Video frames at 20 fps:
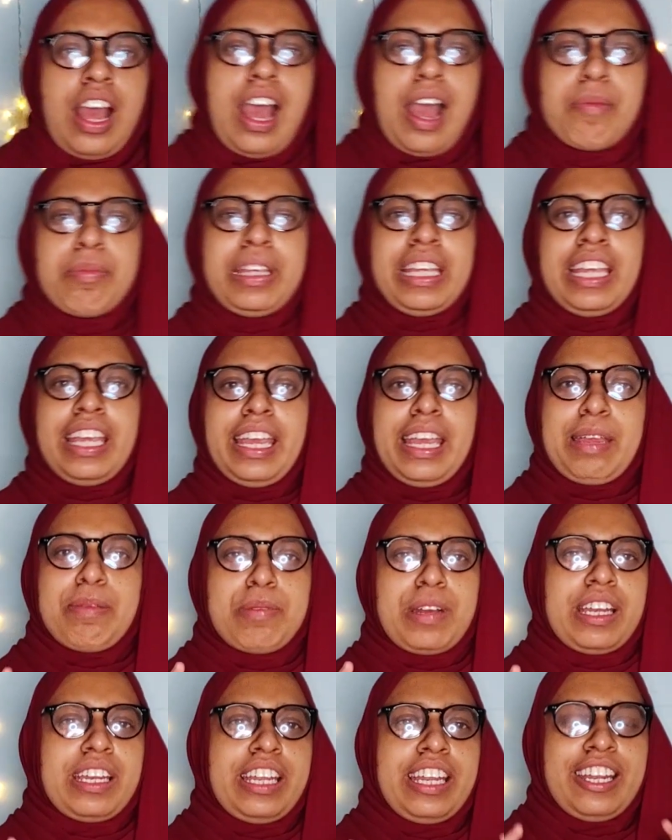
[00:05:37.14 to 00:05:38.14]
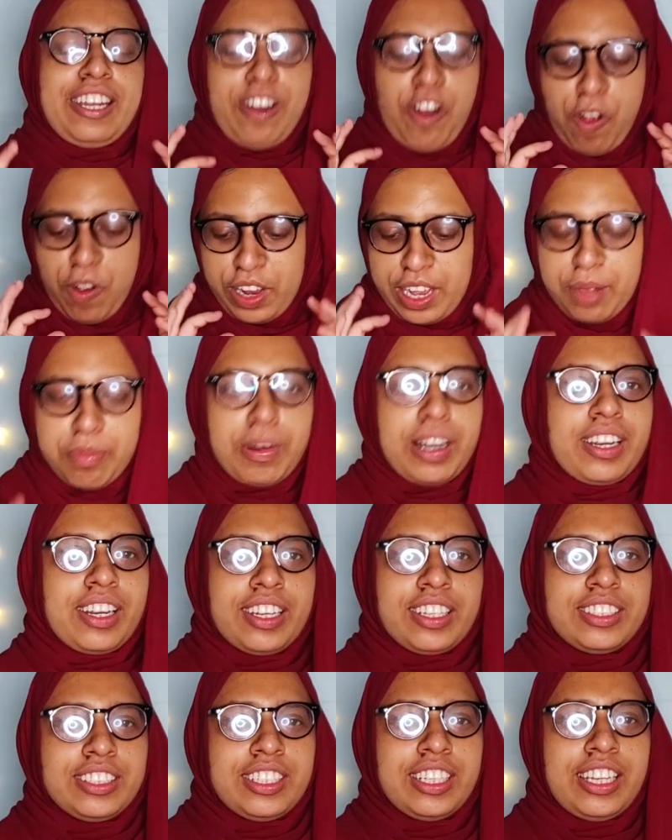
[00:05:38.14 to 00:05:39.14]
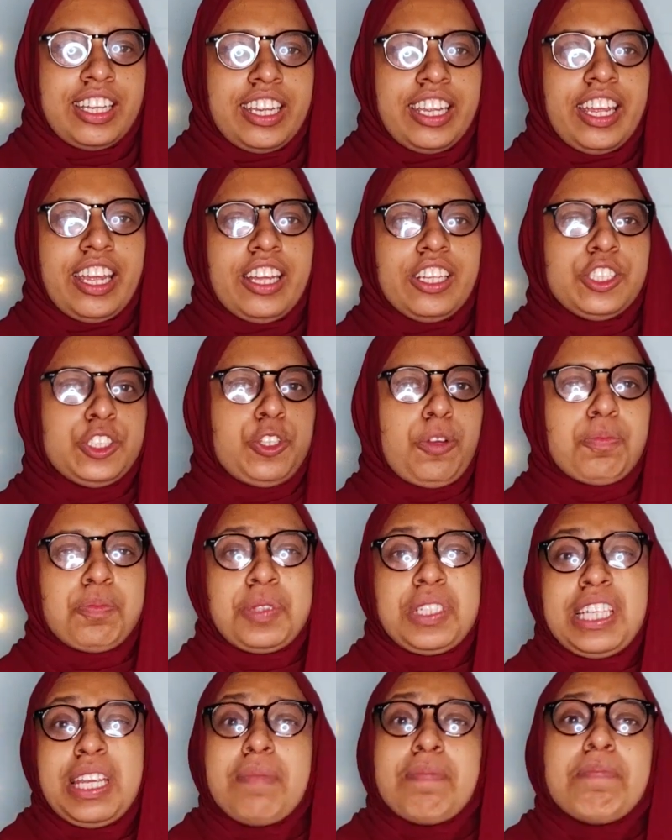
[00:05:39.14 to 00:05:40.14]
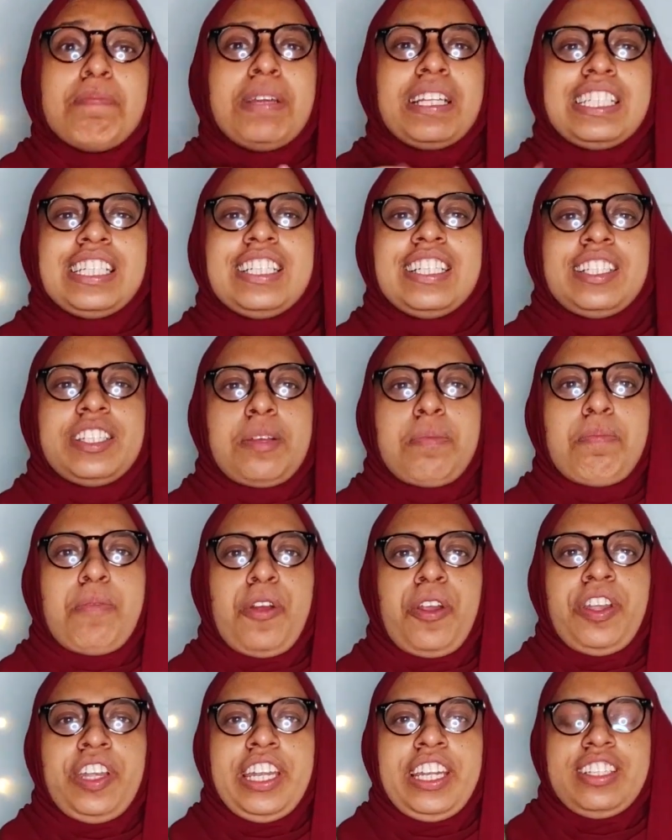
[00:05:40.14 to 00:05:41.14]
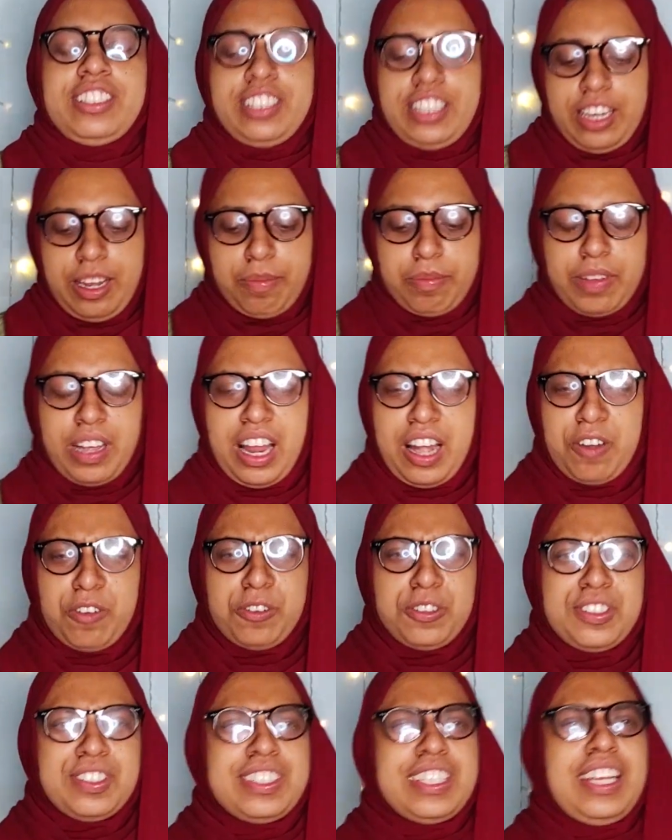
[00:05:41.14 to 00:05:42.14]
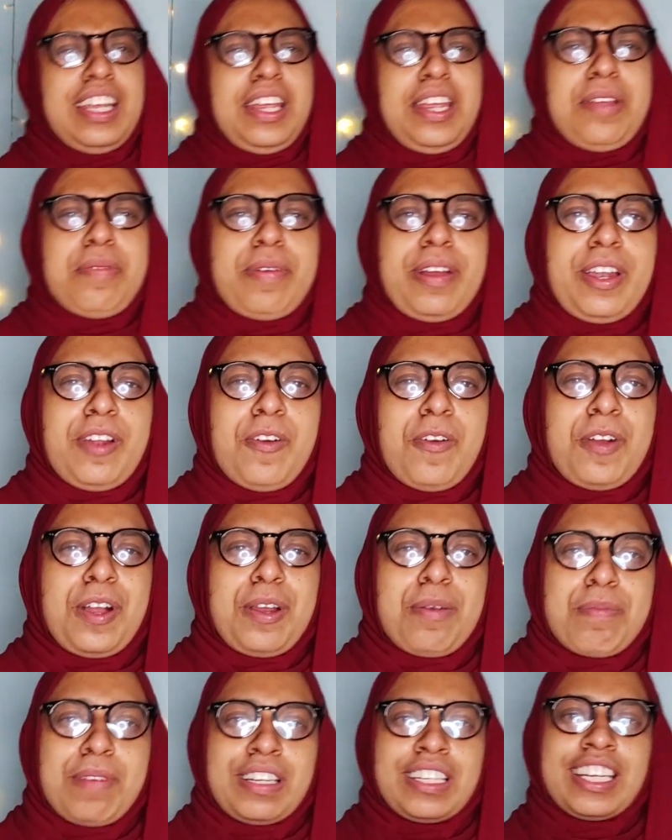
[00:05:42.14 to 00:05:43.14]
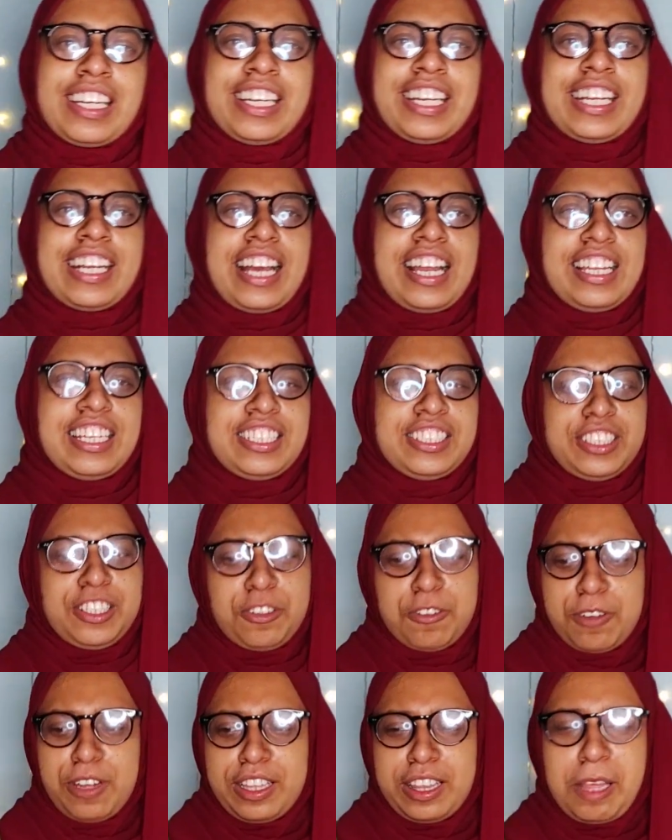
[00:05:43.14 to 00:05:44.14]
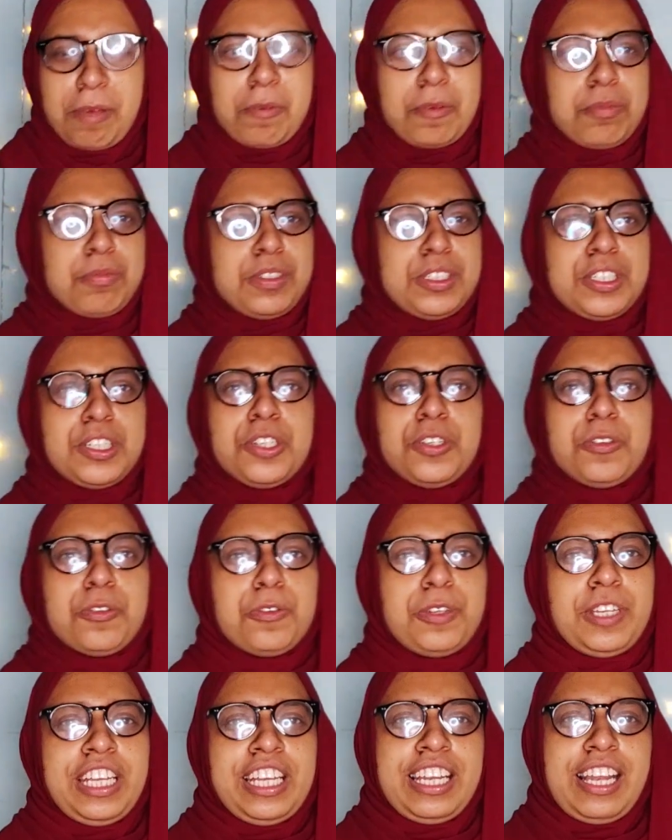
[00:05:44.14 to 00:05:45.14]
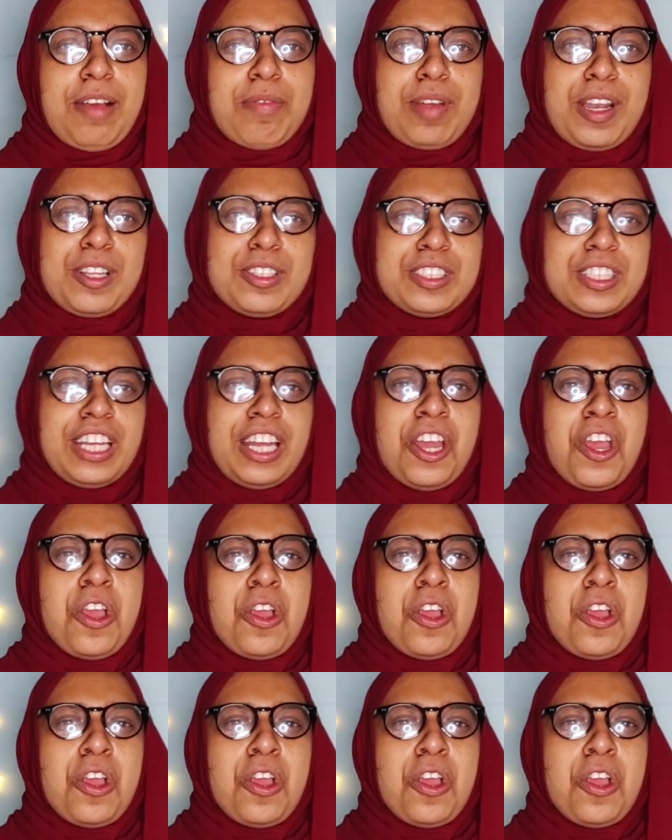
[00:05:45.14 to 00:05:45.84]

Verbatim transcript: আমি এবারে হকার মার্কেটে গিয়ে সবচেয়ে বেশি ডিসঅ্যাপয়েন্টেড ছিলাম কারণ হচ্ছে এবারে হকার মার্কেটে কালেকশনগুলো তেমন বেশি ইউনিক না মানে হচ্ছে